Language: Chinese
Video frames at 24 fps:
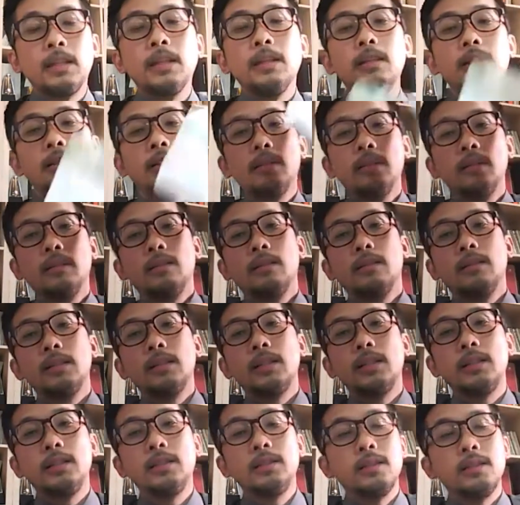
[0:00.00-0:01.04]
梯
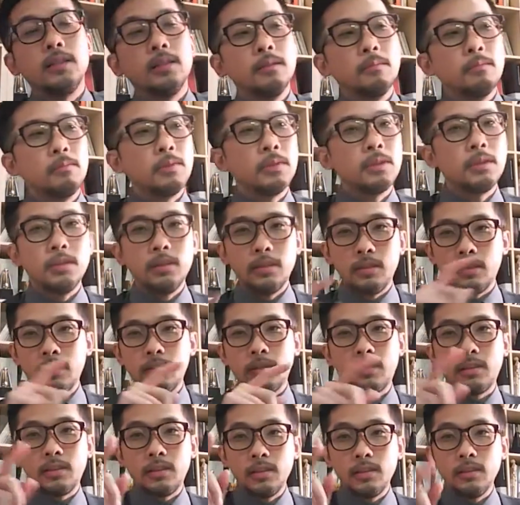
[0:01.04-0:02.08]
梯形不是。
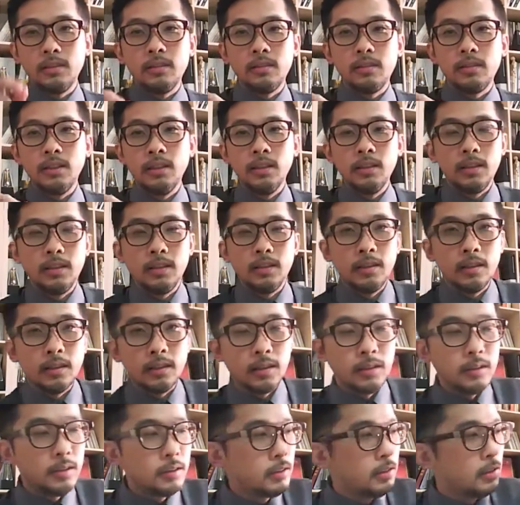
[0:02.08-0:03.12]
E T 的
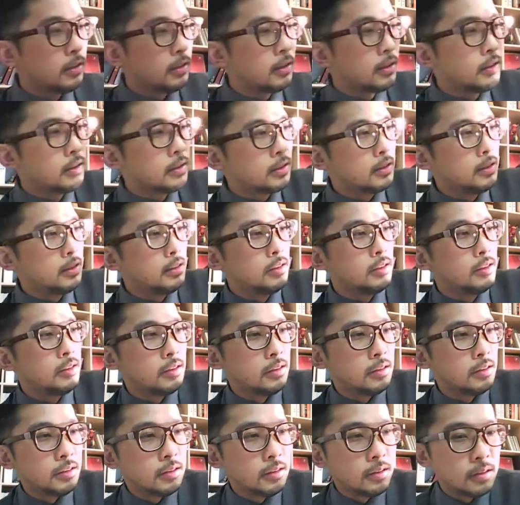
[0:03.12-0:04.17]
梯形，而
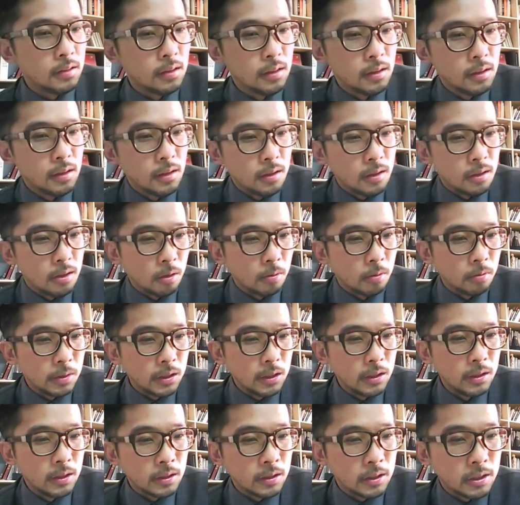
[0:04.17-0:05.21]
是楼
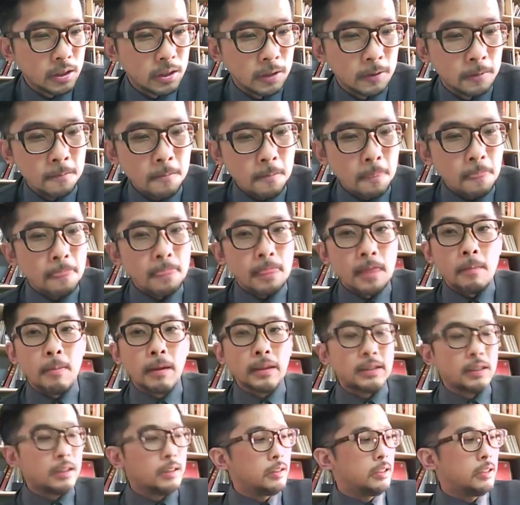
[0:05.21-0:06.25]
梯的形。你
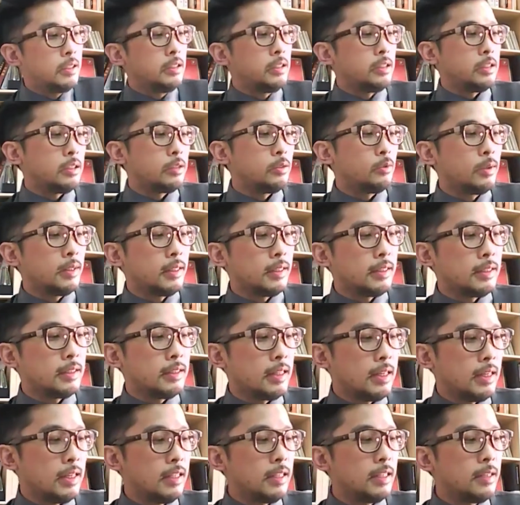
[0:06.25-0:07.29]
把它切成梯形，我给大
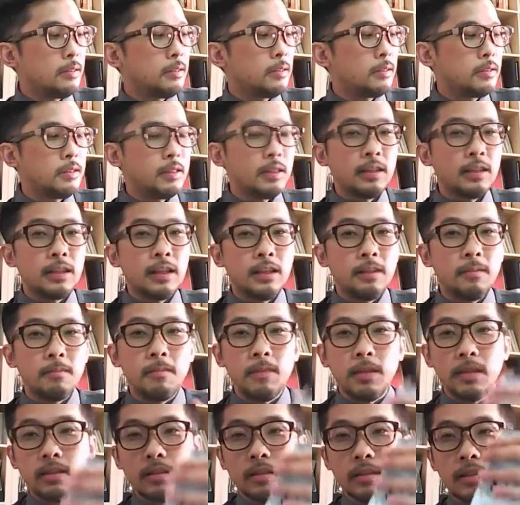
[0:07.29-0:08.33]
家看一个简单的
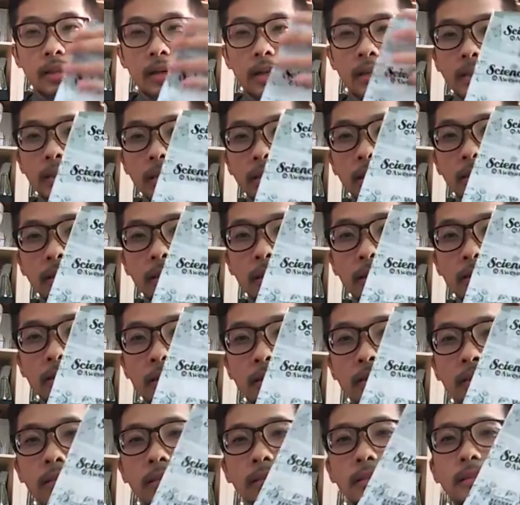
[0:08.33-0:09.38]
面，大概是像这样
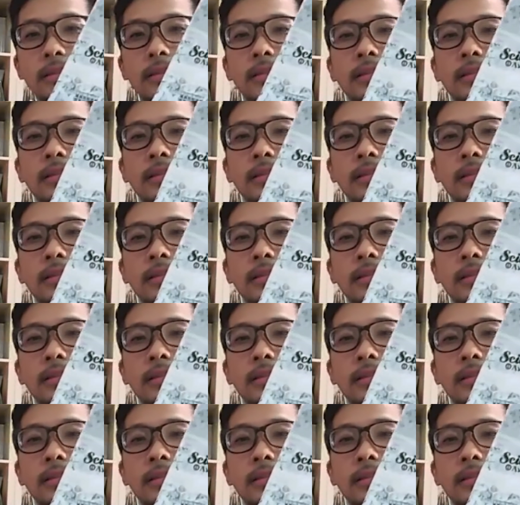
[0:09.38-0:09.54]
子